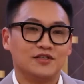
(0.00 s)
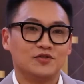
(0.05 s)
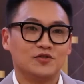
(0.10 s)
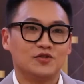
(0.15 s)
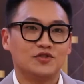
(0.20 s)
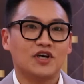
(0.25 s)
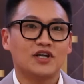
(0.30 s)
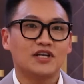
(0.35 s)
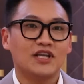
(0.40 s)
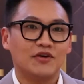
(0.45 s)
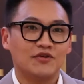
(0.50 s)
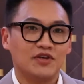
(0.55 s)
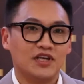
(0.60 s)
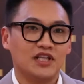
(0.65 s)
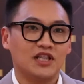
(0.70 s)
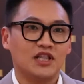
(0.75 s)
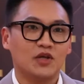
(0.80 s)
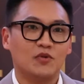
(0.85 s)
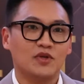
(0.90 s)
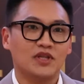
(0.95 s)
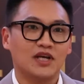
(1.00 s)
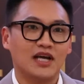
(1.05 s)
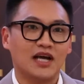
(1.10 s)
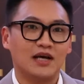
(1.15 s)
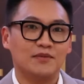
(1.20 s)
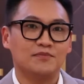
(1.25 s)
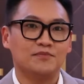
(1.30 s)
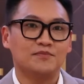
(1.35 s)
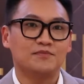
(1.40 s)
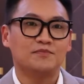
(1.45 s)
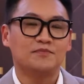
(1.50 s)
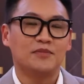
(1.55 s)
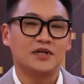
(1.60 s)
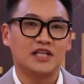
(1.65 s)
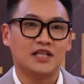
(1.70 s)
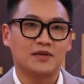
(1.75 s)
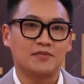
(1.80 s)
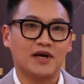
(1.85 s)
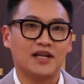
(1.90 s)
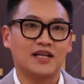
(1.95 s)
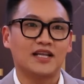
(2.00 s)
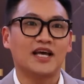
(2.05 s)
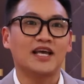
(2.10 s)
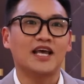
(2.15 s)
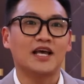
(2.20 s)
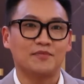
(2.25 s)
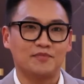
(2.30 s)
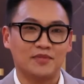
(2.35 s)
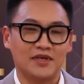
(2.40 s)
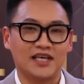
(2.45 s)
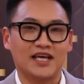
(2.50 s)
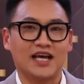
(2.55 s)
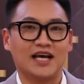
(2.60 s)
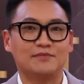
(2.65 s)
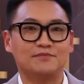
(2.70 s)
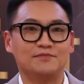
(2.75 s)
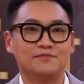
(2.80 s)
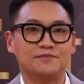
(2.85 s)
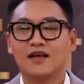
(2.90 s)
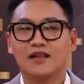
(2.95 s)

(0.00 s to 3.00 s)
สุดยอดแนวคิดนวัตกรรมผลิตภัณฑ์ไทยแห่งปีครับ